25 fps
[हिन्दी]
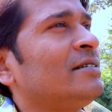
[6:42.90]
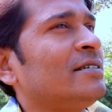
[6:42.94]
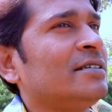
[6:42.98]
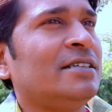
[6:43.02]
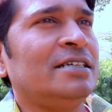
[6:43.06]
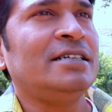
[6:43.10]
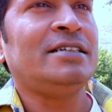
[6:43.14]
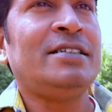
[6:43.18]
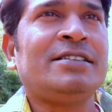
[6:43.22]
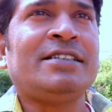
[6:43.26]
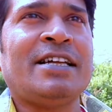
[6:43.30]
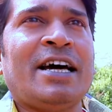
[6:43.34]

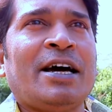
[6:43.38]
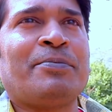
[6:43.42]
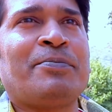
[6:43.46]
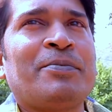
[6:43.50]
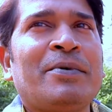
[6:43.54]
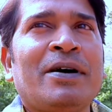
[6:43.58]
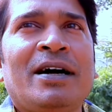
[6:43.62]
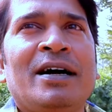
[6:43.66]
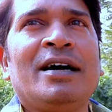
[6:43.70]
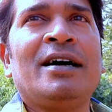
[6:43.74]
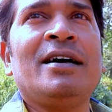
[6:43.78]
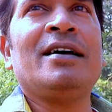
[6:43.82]
किस टाइप
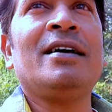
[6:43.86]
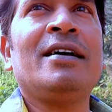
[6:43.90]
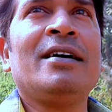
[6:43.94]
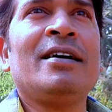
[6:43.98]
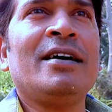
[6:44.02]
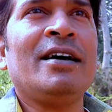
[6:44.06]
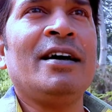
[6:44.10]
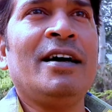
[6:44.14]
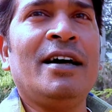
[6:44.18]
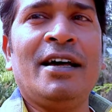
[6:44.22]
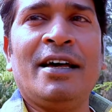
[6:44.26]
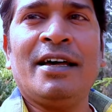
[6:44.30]
का
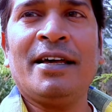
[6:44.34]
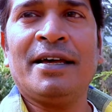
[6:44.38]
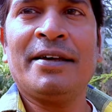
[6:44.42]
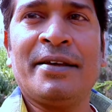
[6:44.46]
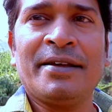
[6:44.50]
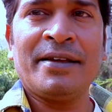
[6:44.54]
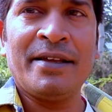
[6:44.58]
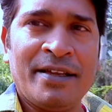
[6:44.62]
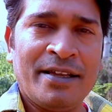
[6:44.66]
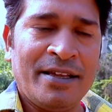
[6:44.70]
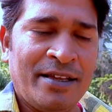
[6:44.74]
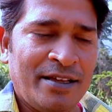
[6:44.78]
है
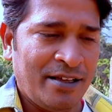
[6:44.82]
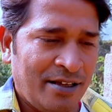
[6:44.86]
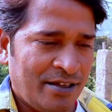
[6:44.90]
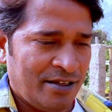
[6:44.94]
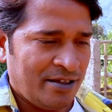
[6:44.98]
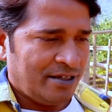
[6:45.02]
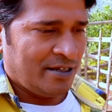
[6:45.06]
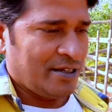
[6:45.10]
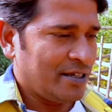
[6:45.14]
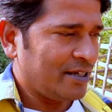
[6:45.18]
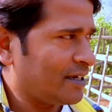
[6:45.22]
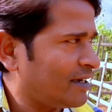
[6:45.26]

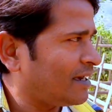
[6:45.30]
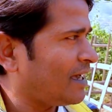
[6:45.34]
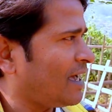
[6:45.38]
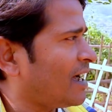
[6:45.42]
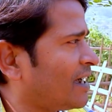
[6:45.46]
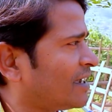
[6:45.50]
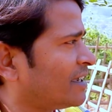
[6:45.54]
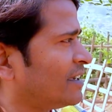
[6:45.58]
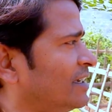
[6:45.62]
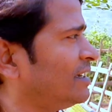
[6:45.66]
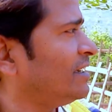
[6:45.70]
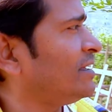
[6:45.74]
क्या
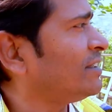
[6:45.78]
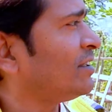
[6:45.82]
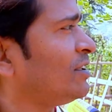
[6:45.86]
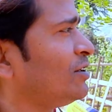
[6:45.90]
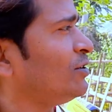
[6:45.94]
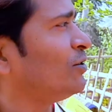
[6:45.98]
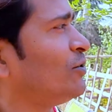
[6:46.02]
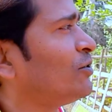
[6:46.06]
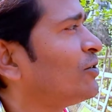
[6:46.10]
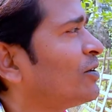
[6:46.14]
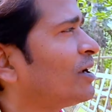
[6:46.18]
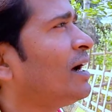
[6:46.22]
खेती
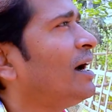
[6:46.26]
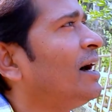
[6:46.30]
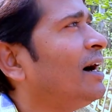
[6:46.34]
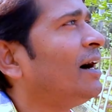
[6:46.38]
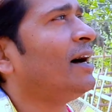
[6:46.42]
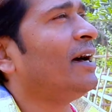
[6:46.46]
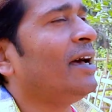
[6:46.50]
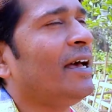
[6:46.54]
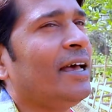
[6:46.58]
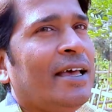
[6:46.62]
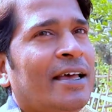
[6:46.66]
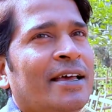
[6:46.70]
हो रहा
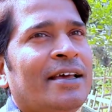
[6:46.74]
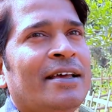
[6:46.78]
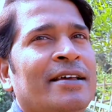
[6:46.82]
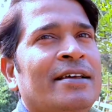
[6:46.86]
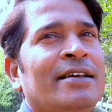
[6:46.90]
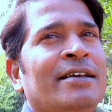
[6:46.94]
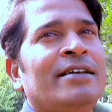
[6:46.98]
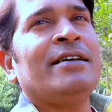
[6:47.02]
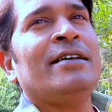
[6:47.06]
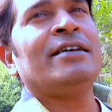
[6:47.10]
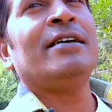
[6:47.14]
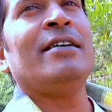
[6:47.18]
है
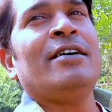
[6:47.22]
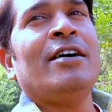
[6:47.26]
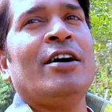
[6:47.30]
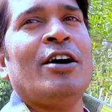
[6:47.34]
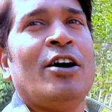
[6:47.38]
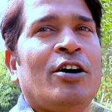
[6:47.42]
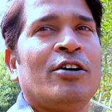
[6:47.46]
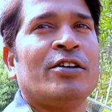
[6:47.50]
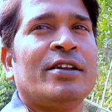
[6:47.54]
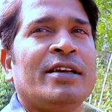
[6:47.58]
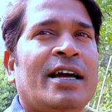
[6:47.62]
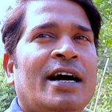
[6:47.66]

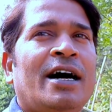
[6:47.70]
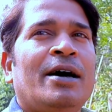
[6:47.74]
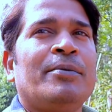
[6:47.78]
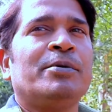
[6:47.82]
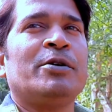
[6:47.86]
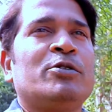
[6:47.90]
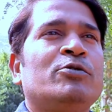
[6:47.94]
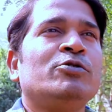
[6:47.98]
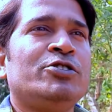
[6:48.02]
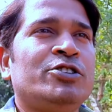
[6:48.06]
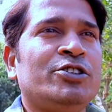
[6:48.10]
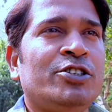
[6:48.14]
और यहाँ पे
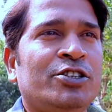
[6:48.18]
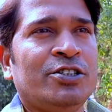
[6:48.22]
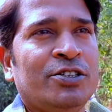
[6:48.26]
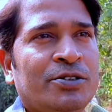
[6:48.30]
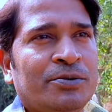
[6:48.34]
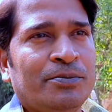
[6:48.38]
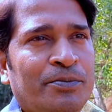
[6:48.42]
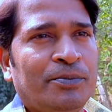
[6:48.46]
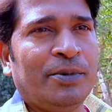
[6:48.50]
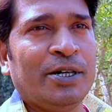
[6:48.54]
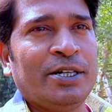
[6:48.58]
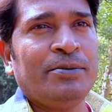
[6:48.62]
कुछ
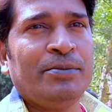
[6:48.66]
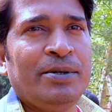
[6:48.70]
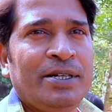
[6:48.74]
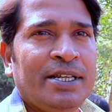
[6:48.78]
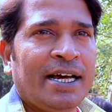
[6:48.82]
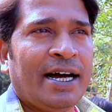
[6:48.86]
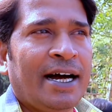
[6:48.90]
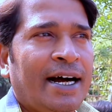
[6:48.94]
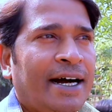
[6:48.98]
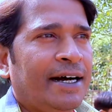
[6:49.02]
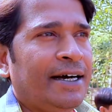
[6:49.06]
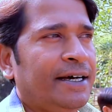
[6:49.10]
बन भी
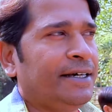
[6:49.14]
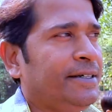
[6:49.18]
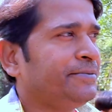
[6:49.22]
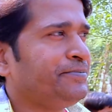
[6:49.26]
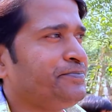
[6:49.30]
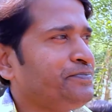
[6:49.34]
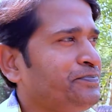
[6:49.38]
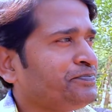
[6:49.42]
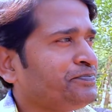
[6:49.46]
रहा है